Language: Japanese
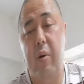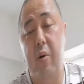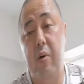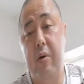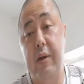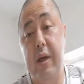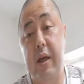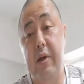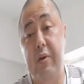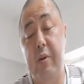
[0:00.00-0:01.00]
こって
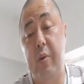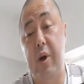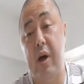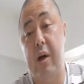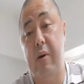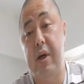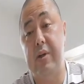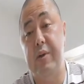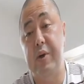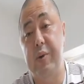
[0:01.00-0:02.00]
いるにもかかわら
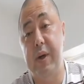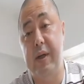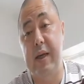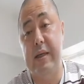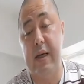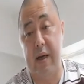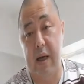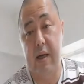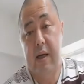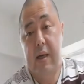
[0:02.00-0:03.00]
ず言わないから、